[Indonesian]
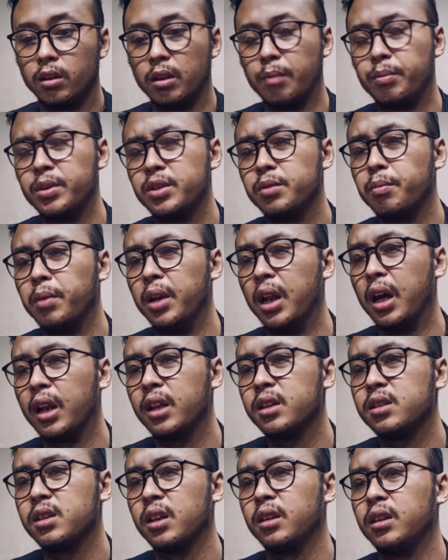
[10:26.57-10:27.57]
Tapi
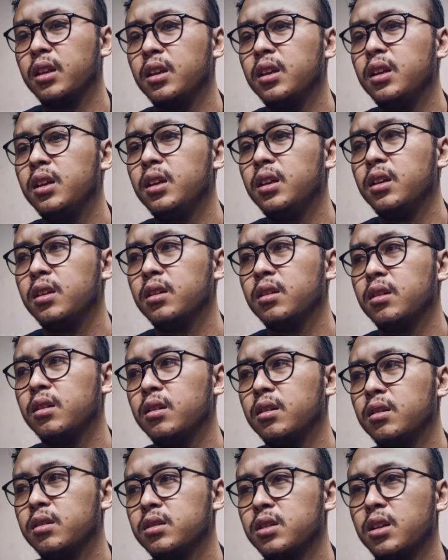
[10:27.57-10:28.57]
sebenarnya Set ini
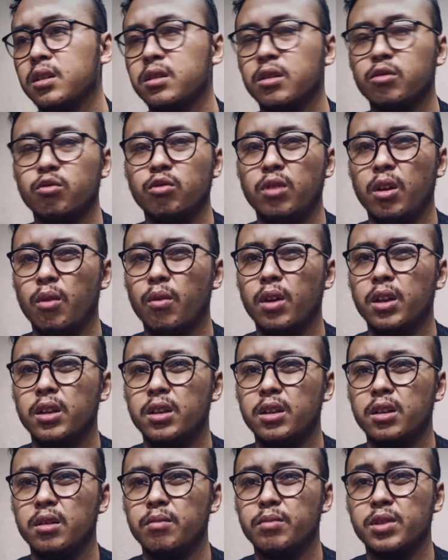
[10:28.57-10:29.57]
eh, salah satu dewa
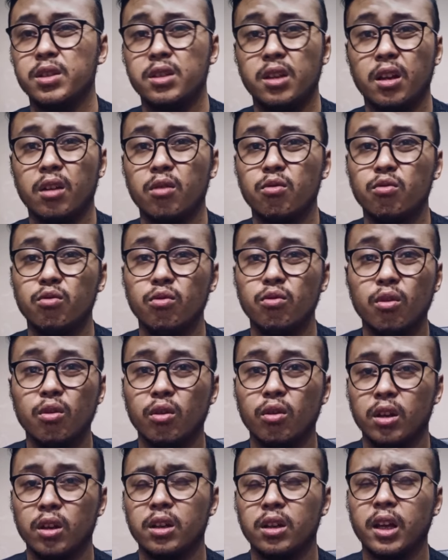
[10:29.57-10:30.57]
di Mesir
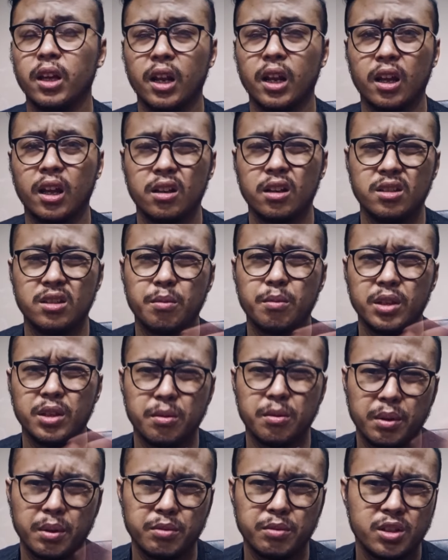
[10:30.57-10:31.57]
kuno ya, era-era
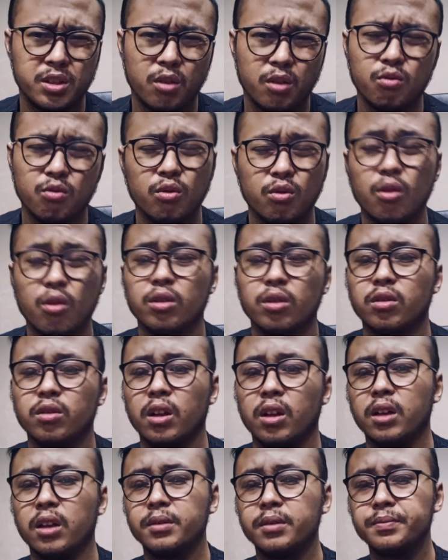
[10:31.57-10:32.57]
zaman-zaman Mesir kuno gitu
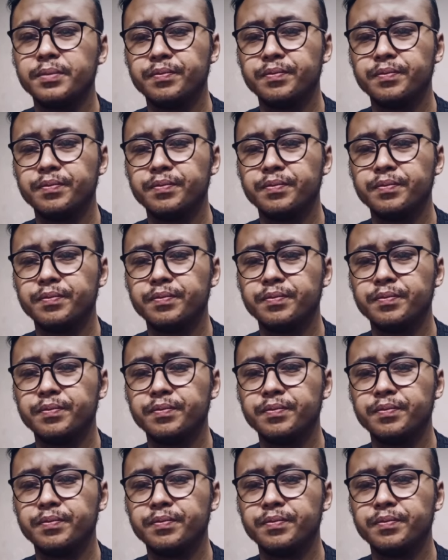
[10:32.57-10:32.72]
lah.